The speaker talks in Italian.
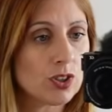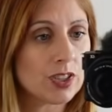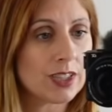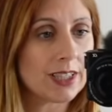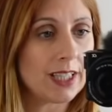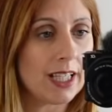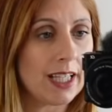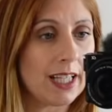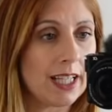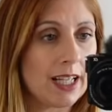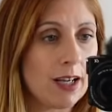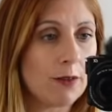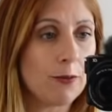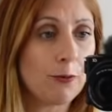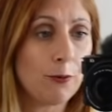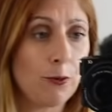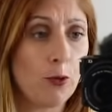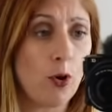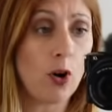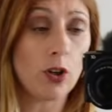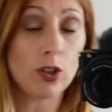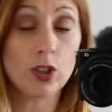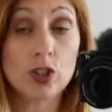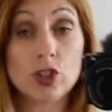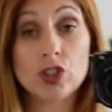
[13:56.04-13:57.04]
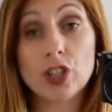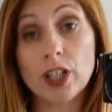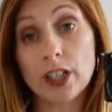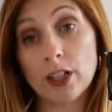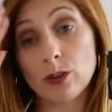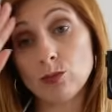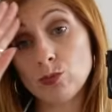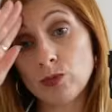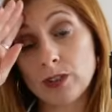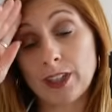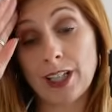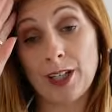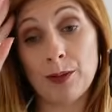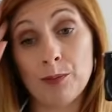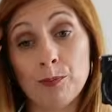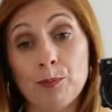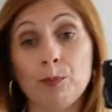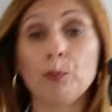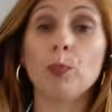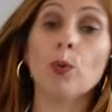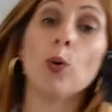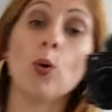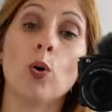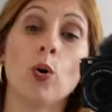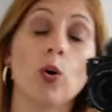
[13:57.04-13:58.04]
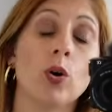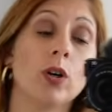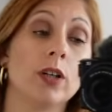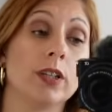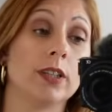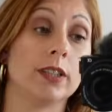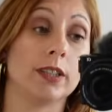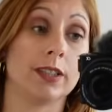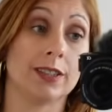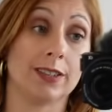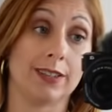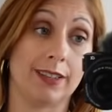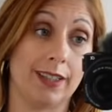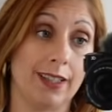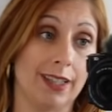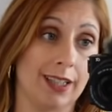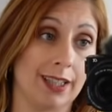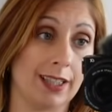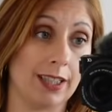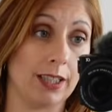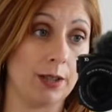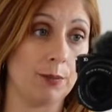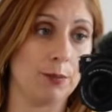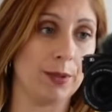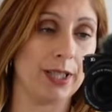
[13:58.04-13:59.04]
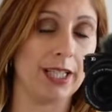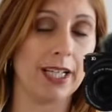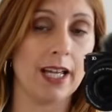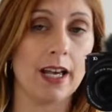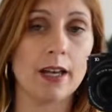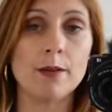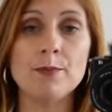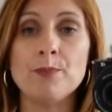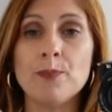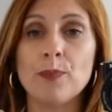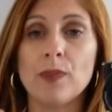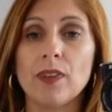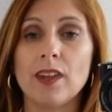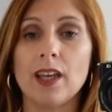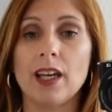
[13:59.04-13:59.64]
sera fuori c'era un tempo eh, terribile